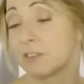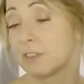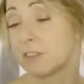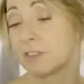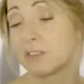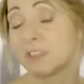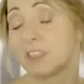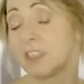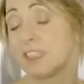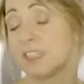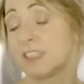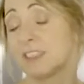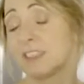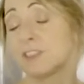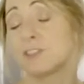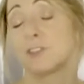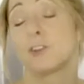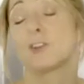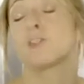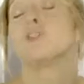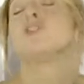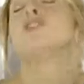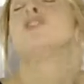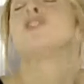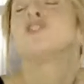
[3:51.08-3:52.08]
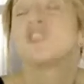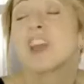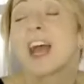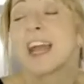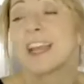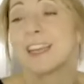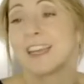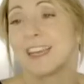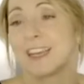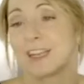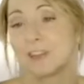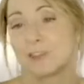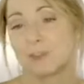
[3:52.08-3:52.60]
è vero niente, sono 12
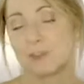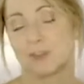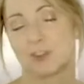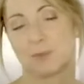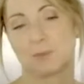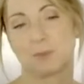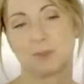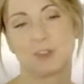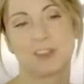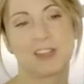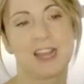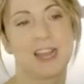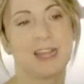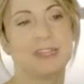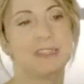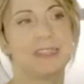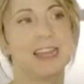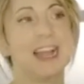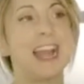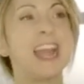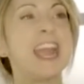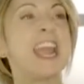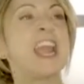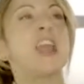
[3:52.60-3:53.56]
anni che sono sposata